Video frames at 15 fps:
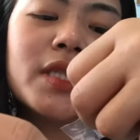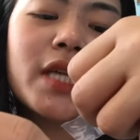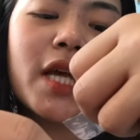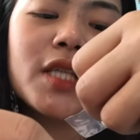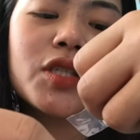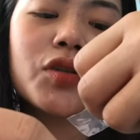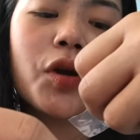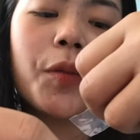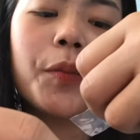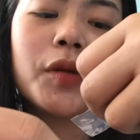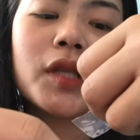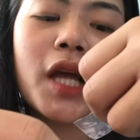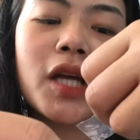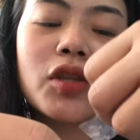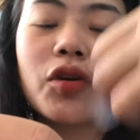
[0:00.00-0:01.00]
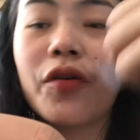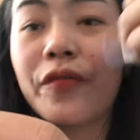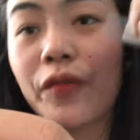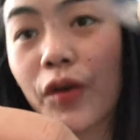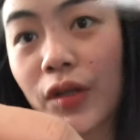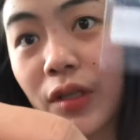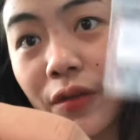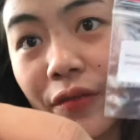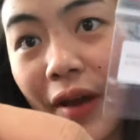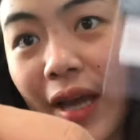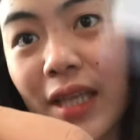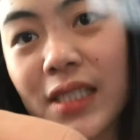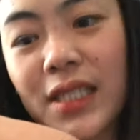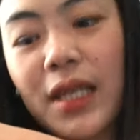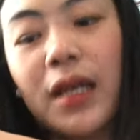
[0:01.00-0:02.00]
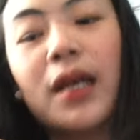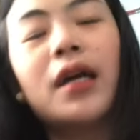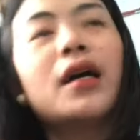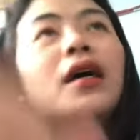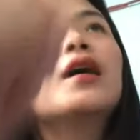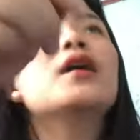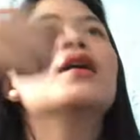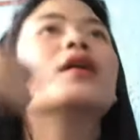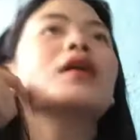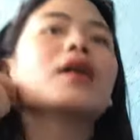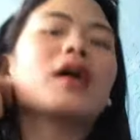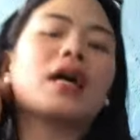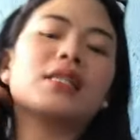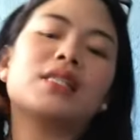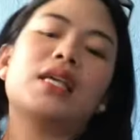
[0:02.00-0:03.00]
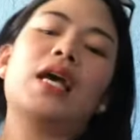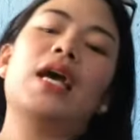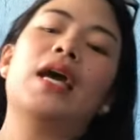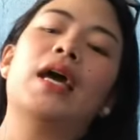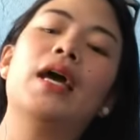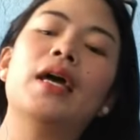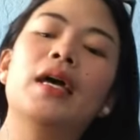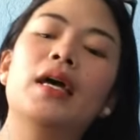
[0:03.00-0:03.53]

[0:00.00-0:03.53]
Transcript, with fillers: sensor protector for device. Kasi,